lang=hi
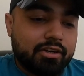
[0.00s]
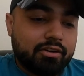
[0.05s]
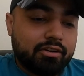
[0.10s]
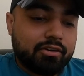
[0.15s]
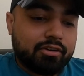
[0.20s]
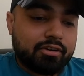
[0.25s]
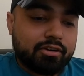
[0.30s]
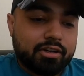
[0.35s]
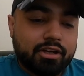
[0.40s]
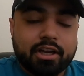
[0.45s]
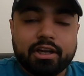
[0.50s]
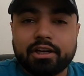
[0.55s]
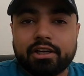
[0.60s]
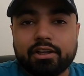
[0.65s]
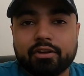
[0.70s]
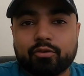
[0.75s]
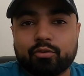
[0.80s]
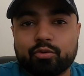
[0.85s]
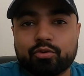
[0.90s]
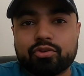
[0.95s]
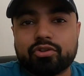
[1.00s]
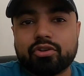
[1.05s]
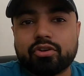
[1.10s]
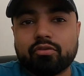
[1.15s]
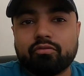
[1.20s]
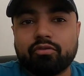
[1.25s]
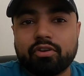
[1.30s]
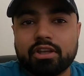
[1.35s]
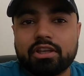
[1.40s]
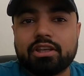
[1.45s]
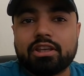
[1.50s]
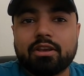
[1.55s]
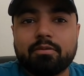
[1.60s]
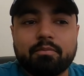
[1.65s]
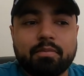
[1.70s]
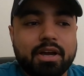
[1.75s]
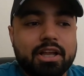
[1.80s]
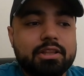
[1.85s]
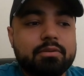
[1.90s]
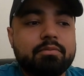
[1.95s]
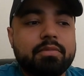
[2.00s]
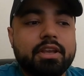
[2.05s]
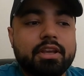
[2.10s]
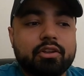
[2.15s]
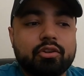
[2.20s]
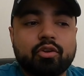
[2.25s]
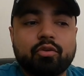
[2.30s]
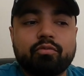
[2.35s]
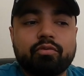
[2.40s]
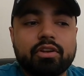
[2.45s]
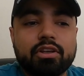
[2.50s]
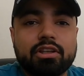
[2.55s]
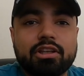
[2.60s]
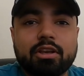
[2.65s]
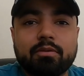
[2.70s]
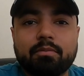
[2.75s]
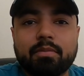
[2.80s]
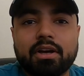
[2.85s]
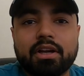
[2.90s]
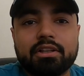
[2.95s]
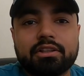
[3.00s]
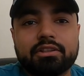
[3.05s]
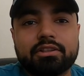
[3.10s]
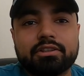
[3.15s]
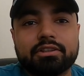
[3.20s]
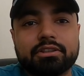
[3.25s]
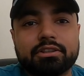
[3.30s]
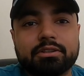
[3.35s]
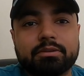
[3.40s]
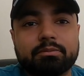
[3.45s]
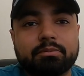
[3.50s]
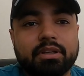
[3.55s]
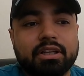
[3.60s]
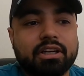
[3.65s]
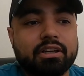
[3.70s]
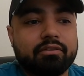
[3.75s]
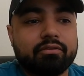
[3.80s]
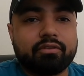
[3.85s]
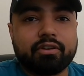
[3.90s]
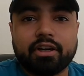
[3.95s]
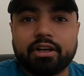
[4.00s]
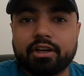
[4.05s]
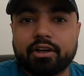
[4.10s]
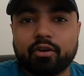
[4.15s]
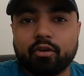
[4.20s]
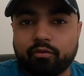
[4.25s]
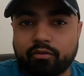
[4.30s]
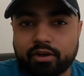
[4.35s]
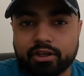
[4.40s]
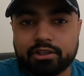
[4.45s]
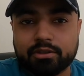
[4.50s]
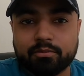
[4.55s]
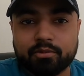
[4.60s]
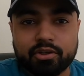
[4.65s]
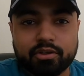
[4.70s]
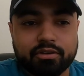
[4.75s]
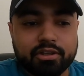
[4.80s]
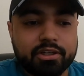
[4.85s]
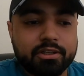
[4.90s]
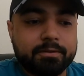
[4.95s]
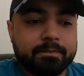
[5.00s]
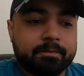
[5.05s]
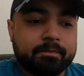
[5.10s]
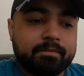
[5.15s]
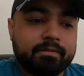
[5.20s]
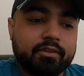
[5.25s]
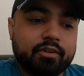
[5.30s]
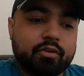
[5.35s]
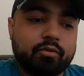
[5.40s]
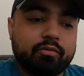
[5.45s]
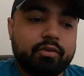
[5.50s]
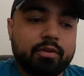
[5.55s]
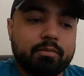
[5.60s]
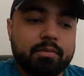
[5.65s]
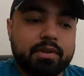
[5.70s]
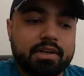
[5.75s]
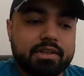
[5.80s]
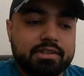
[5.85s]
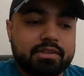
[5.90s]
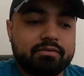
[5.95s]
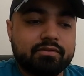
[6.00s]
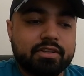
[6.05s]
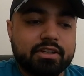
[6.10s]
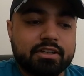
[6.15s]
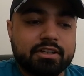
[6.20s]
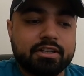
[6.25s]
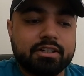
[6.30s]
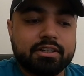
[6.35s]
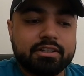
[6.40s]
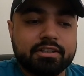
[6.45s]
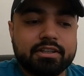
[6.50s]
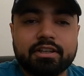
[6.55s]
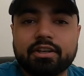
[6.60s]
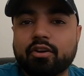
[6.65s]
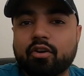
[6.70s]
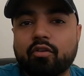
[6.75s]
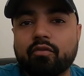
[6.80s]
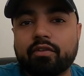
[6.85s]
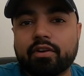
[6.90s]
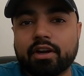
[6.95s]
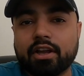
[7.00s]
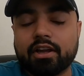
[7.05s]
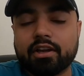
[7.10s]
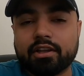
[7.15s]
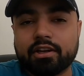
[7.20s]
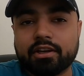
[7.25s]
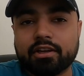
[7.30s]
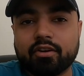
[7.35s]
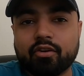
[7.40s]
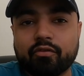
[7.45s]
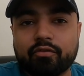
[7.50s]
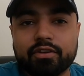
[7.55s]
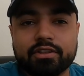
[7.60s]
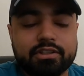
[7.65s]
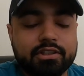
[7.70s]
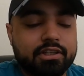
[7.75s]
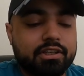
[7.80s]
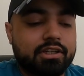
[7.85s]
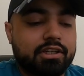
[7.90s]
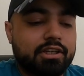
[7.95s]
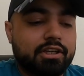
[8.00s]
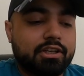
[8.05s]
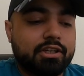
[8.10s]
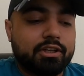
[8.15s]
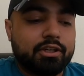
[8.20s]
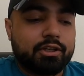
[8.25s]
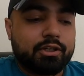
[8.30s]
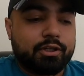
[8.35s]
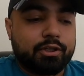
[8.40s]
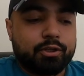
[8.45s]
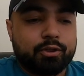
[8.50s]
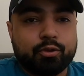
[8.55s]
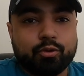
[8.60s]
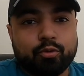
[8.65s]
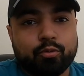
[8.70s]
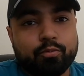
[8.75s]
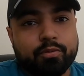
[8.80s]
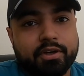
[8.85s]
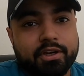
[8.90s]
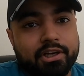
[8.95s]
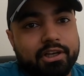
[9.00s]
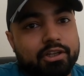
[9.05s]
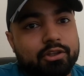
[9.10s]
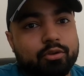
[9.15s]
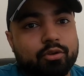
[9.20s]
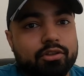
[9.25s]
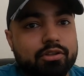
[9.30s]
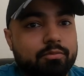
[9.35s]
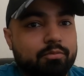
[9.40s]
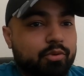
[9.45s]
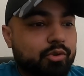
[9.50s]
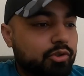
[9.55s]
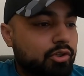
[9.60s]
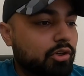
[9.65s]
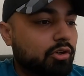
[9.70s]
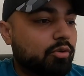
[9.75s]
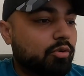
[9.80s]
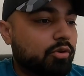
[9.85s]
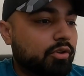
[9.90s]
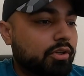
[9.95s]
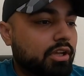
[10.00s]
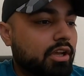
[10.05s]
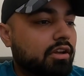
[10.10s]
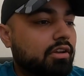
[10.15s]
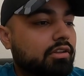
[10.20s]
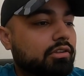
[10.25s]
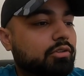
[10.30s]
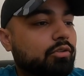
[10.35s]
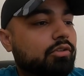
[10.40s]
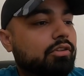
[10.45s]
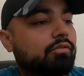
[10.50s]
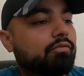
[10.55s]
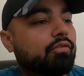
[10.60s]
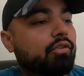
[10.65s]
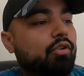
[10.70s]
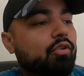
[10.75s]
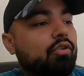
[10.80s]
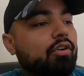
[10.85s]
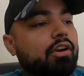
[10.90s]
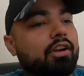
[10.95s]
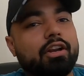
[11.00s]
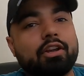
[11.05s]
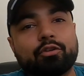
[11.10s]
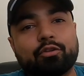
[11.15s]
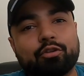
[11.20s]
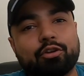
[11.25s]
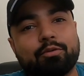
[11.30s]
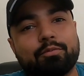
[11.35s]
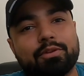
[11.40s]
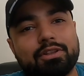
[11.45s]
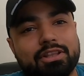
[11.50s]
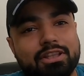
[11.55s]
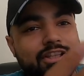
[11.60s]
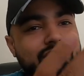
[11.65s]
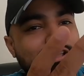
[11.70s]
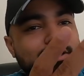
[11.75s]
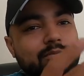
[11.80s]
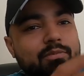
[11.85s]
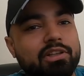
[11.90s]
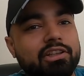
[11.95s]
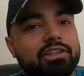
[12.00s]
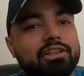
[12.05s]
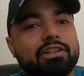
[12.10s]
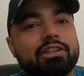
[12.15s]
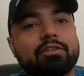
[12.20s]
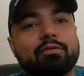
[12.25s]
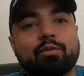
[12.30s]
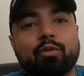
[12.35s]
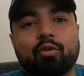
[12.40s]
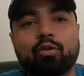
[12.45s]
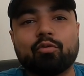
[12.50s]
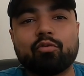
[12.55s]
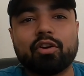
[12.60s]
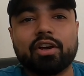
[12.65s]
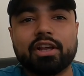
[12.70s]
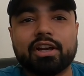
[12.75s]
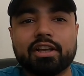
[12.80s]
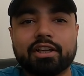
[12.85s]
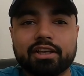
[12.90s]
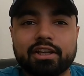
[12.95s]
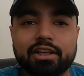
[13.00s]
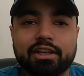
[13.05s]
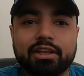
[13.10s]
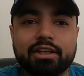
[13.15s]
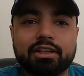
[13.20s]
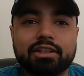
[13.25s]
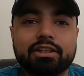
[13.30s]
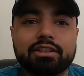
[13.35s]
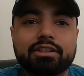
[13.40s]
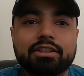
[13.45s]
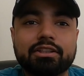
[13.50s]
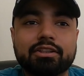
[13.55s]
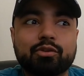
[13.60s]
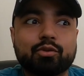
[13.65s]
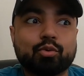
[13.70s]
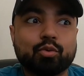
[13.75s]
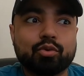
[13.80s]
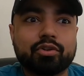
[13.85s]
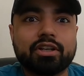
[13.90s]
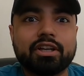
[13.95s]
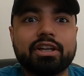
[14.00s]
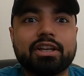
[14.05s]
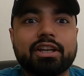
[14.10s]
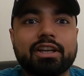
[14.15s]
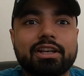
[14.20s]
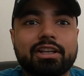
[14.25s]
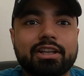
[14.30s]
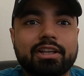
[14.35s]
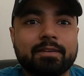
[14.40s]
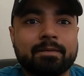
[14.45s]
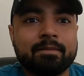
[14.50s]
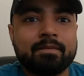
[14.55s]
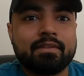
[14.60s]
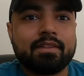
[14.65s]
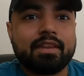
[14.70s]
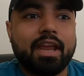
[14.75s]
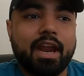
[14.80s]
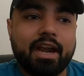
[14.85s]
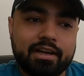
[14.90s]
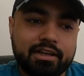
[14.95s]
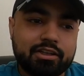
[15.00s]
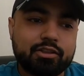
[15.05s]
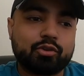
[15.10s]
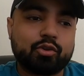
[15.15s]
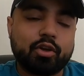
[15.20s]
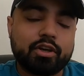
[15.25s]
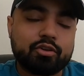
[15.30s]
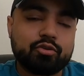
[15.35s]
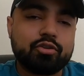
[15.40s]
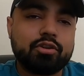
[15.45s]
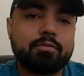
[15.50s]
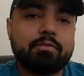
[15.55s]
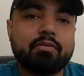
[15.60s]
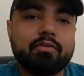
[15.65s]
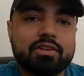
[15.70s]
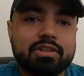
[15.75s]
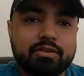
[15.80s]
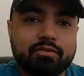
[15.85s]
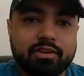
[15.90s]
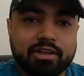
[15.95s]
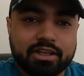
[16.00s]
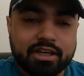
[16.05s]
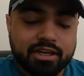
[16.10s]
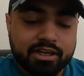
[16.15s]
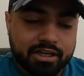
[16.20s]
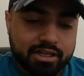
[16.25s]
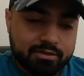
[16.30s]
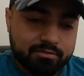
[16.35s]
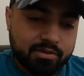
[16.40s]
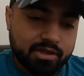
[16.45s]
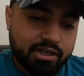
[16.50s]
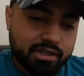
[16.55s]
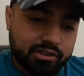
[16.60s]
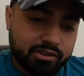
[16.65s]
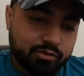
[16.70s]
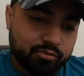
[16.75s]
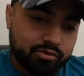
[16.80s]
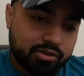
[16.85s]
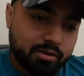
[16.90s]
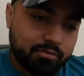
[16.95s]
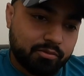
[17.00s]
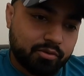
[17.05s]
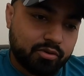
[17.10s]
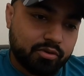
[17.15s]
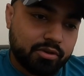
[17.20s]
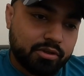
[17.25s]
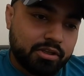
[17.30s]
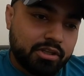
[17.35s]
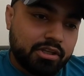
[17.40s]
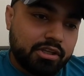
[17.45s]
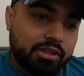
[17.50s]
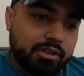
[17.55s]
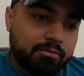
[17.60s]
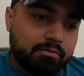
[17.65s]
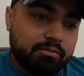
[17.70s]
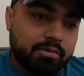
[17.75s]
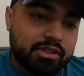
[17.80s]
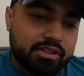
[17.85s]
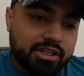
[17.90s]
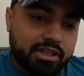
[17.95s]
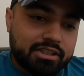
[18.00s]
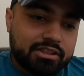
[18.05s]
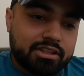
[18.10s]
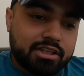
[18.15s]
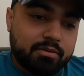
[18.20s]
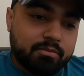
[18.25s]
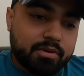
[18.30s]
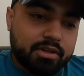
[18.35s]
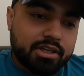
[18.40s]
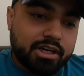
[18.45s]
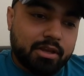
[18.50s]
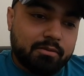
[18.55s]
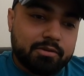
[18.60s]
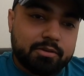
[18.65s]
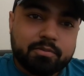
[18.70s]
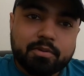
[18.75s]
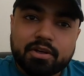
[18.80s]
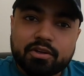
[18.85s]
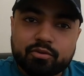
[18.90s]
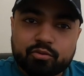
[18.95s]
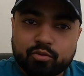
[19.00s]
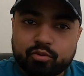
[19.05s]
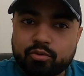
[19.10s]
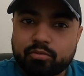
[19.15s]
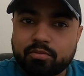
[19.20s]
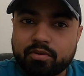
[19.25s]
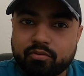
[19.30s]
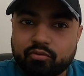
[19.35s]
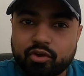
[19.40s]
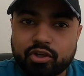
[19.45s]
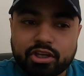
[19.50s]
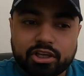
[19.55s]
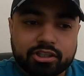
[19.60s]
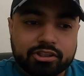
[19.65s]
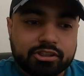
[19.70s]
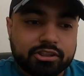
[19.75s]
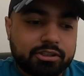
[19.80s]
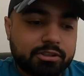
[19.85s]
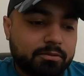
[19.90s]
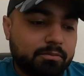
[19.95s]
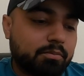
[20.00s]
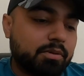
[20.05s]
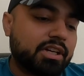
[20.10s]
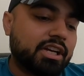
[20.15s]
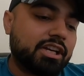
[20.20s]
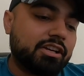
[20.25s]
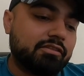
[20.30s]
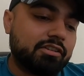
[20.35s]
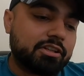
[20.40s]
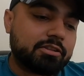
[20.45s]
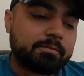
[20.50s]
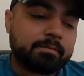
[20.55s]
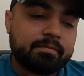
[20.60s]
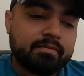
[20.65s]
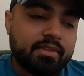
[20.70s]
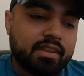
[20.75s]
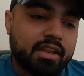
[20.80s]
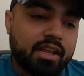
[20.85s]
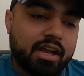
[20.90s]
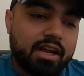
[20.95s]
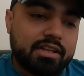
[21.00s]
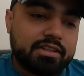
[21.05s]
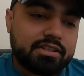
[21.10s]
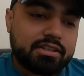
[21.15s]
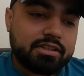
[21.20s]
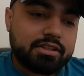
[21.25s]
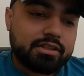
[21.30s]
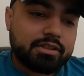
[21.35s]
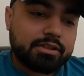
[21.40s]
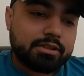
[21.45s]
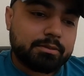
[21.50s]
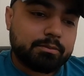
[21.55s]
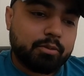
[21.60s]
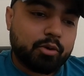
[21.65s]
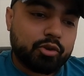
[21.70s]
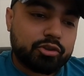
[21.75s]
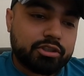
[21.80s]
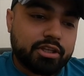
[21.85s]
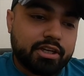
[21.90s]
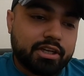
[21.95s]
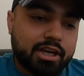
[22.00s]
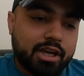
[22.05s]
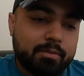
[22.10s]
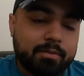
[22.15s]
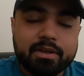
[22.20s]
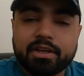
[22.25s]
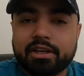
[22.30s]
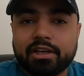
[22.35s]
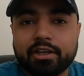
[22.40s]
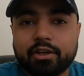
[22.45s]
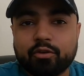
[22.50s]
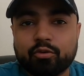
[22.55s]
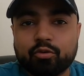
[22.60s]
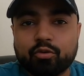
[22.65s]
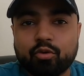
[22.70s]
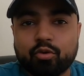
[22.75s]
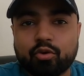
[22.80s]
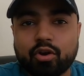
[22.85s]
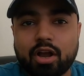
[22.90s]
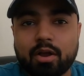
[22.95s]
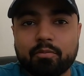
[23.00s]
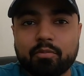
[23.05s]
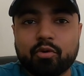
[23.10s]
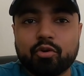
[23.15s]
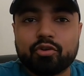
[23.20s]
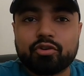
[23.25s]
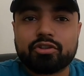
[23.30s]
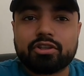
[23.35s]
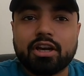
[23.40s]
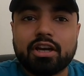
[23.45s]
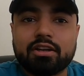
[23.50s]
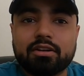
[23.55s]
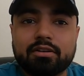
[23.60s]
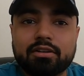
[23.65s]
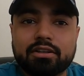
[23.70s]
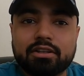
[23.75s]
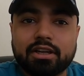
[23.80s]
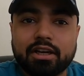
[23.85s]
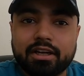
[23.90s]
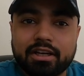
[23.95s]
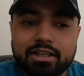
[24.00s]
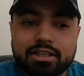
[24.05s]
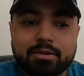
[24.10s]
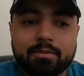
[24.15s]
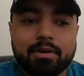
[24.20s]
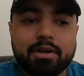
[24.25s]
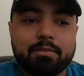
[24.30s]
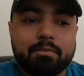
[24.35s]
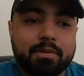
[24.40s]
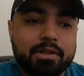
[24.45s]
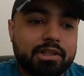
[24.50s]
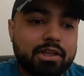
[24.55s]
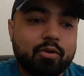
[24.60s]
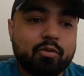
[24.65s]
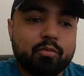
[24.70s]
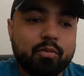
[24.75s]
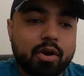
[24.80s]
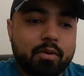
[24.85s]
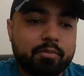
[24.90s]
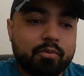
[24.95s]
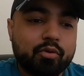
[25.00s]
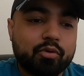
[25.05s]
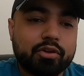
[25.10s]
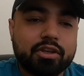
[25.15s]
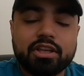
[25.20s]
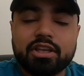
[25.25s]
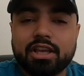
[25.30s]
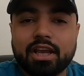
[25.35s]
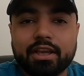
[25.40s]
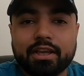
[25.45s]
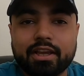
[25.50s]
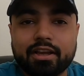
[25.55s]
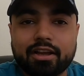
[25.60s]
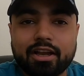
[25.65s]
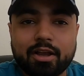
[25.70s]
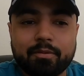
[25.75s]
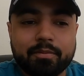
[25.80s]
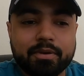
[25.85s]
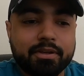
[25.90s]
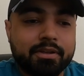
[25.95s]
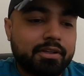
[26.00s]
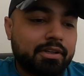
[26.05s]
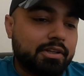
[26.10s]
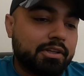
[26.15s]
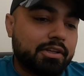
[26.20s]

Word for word: और अगले कुछ वीक के बाद में एक दो वीक के बाद मेरा फ्राइडे ऑफ ख़त्म होने वाला है तो फिर मेरा सिर्फ सैटरडे संडे ऑफ रहा करेगा ऑफिस से तो मेरे लिए थोड़ा सा मुश्किल होएगा थोड़ा सा ब्लॉग करना क्योंकि अभी तीन दिन मिलते थे ब्लॉग वगैरह के शूट करने के लिए एडिट तो एक्चुअली मैं वैसे वर्किंग डेज में ही करता हूँ शाम को बट ज़्यादातर मैं टाइम स्पेंड शूट में वही करता था बट एनी आज बहुत सारे काम हैं लेकिन उनको काम को स्टार्ट करने से पहले बताऊँ मैं आपको कि क्या क्या काम है